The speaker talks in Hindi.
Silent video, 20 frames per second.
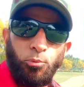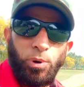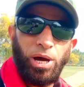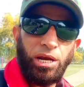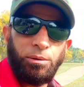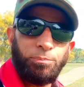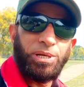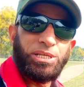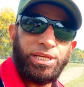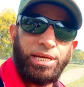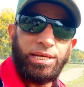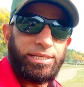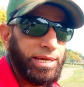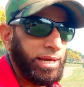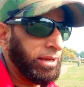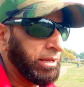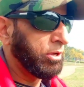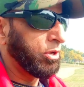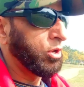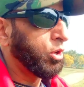के ममालिक में चले
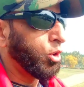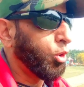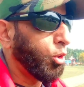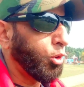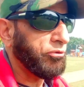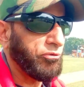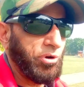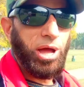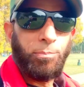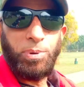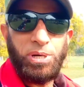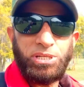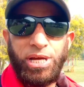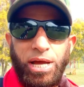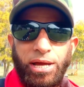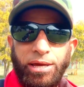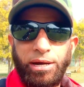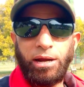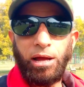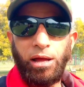जाएँ और वहाँ पर
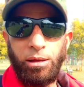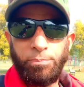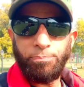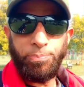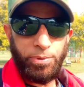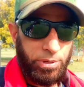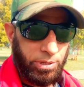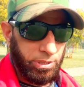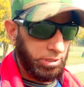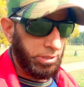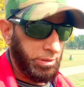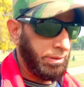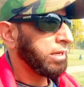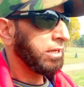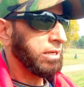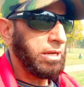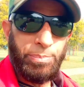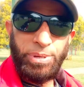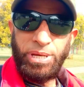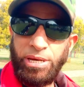जाकर आप
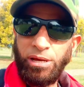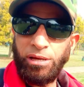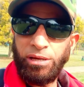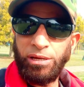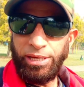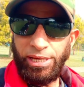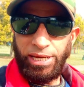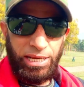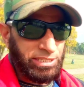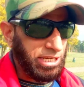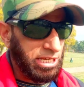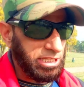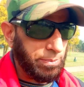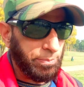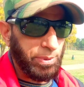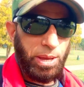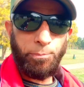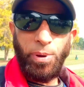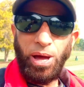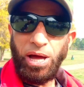कभी ना इस
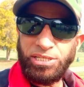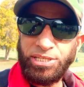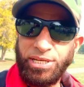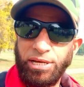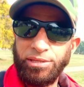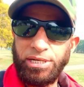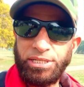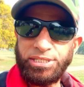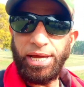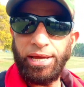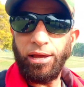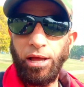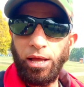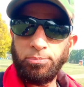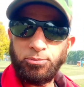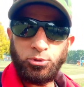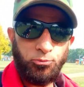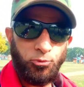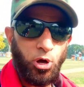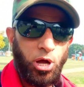किस्म के पार्क के अंदर जाएं
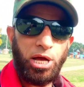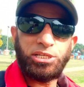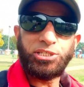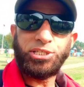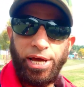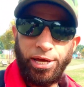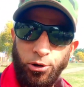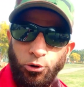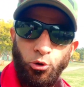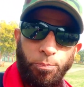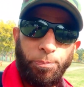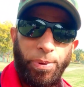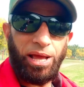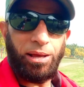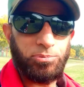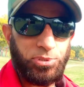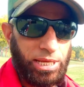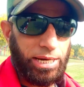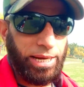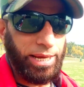आप सुबह हज़ारों रुपए
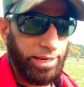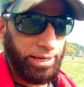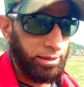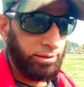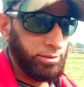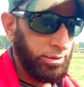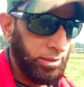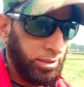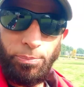आपसे लेंगे